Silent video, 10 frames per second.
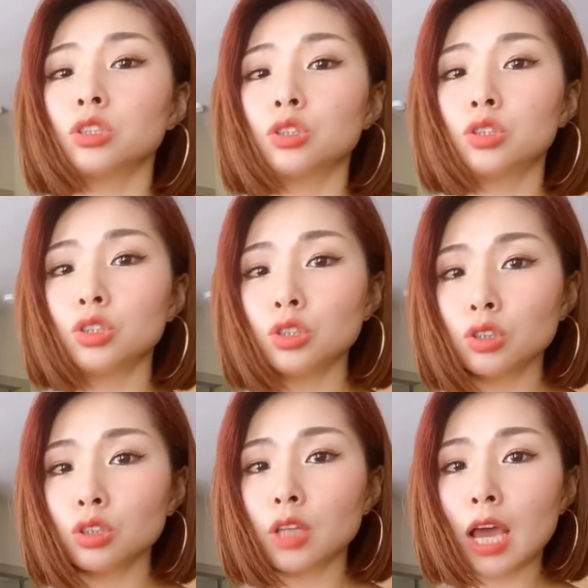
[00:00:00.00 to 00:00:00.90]

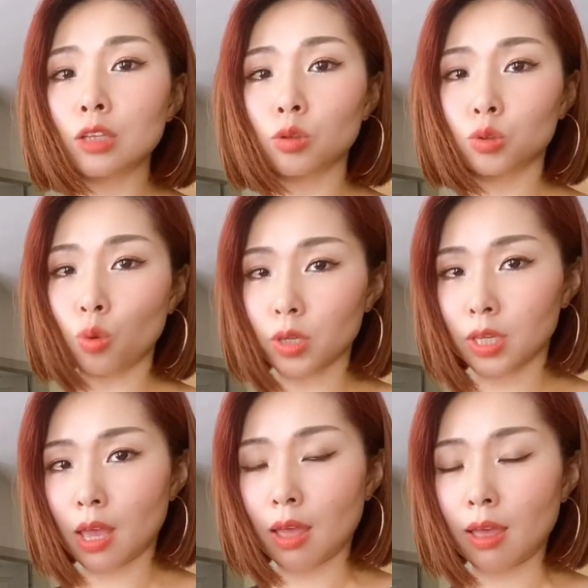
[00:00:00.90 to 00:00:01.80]
10代の時
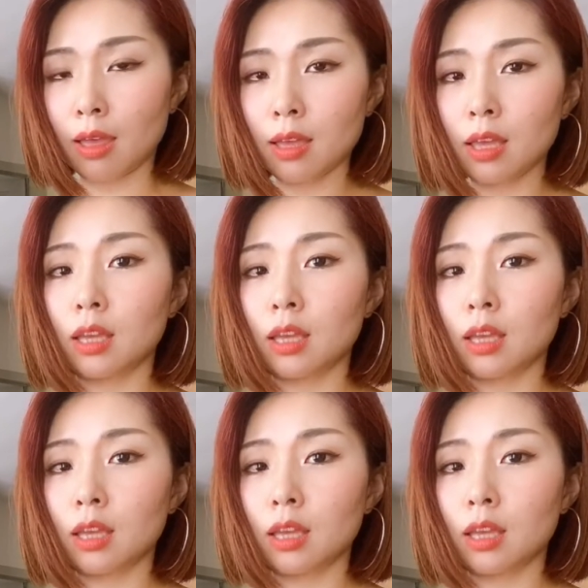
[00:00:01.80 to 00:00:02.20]
や